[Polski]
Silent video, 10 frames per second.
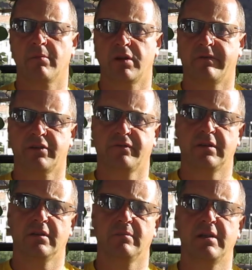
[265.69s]
ponieważ w
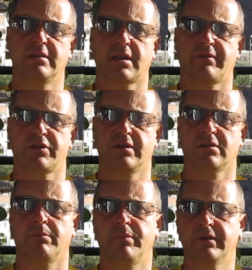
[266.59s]
tych miejscach właśnie
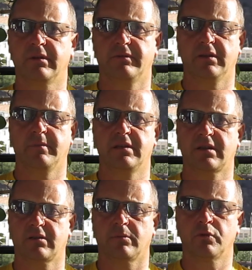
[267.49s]
są byty, w tych
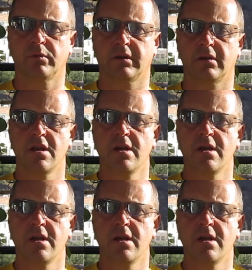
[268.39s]
miejscach są duchy,